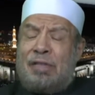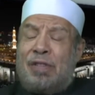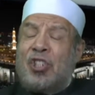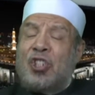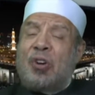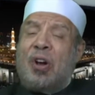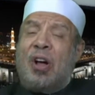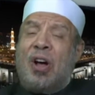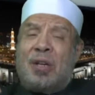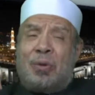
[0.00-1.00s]

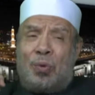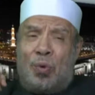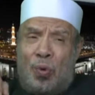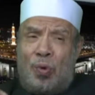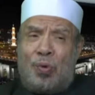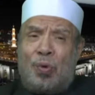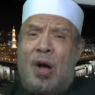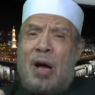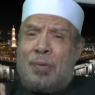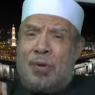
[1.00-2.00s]
فالشرائع
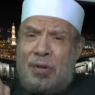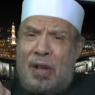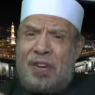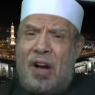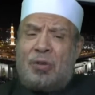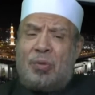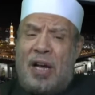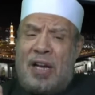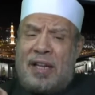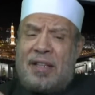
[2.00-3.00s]
كلها متفقة
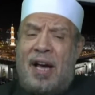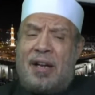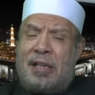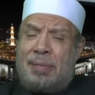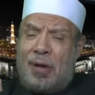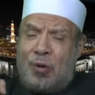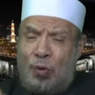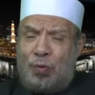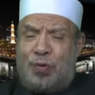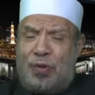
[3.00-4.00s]
على تحريم
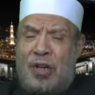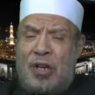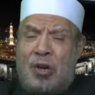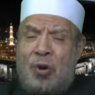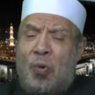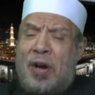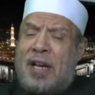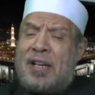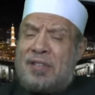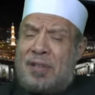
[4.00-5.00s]
الكفر
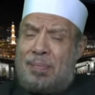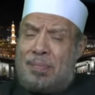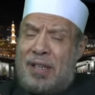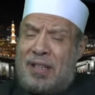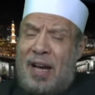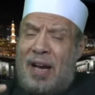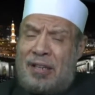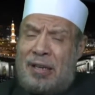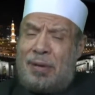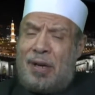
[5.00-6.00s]
ويلزم من
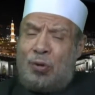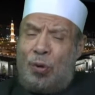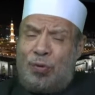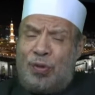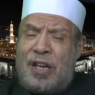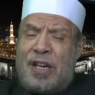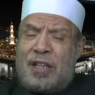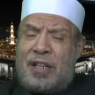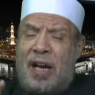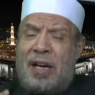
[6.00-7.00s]
تحريم الكفر
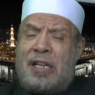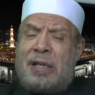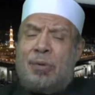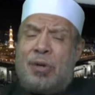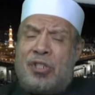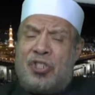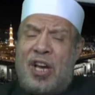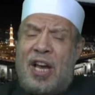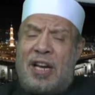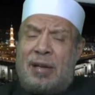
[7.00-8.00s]
تحريم
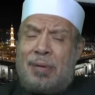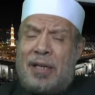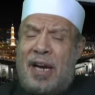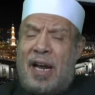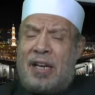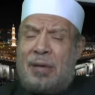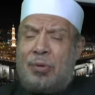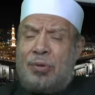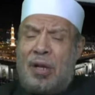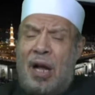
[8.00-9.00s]
إنشاء المكان
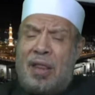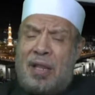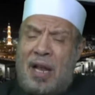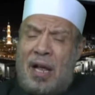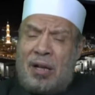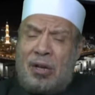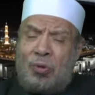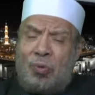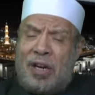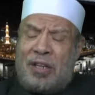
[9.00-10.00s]
المتخذ له
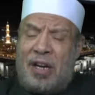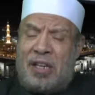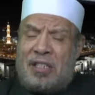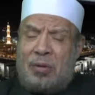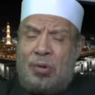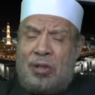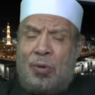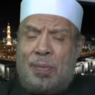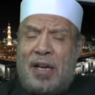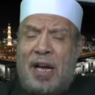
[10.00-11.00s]
والكنيسة
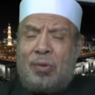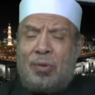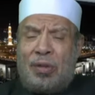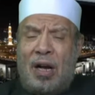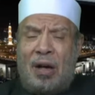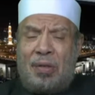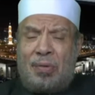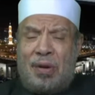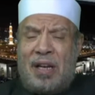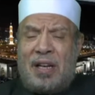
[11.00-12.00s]
اليوم لا
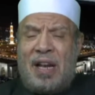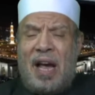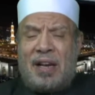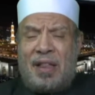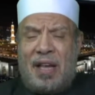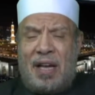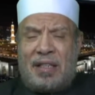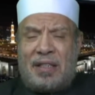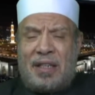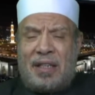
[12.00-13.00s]
تتخذ إلا
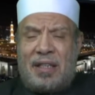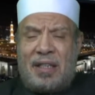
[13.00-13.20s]
لذلك